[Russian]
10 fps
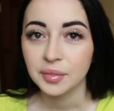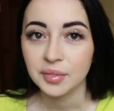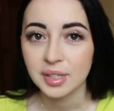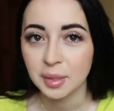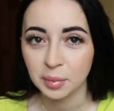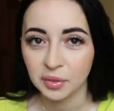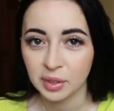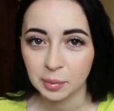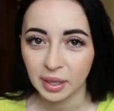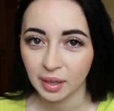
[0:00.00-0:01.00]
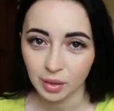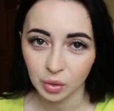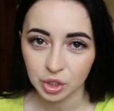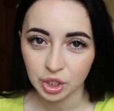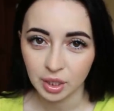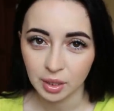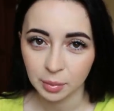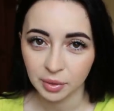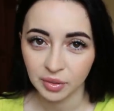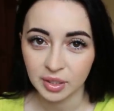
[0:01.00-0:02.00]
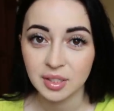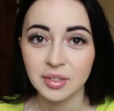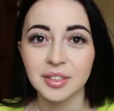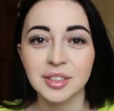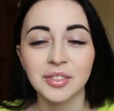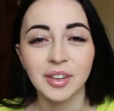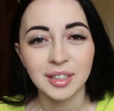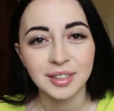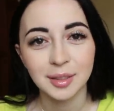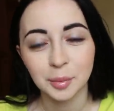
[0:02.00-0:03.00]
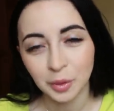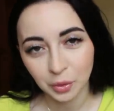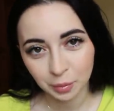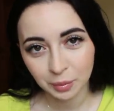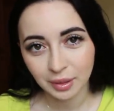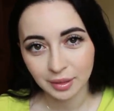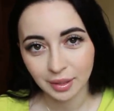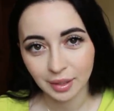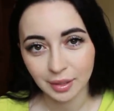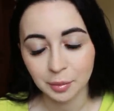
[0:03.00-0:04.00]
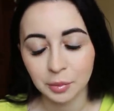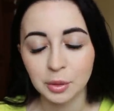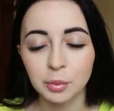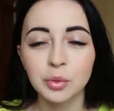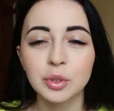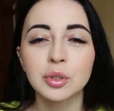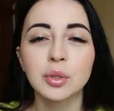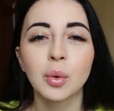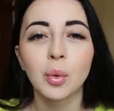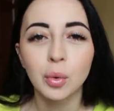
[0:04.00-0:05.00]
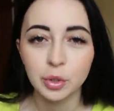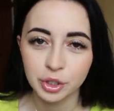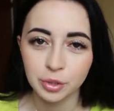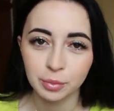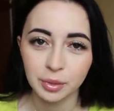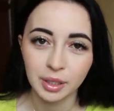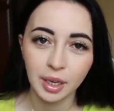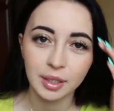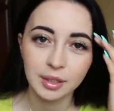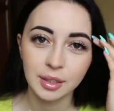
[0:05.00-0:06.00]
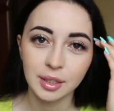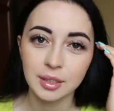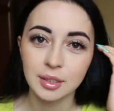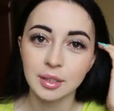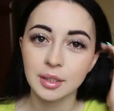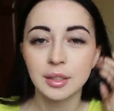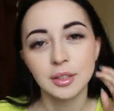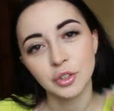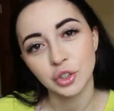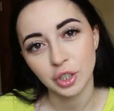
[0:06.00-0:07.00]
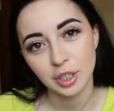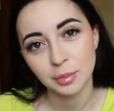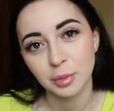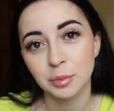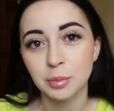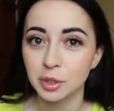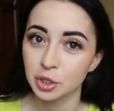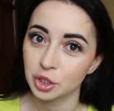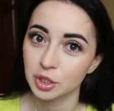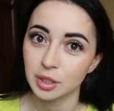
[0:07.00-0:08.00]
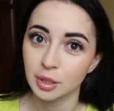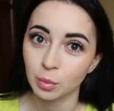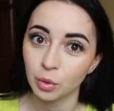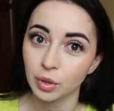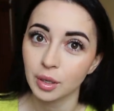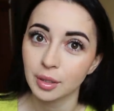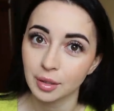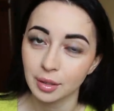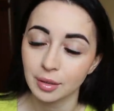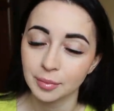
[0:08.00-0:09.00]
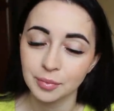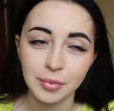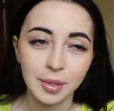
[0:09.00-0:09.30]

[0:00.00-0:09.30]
Всем привет, мои хорошие! Рада приветствовать вас на моем канале. Мне будет очень приятно, если ты сейчас подпишешься на мой канал.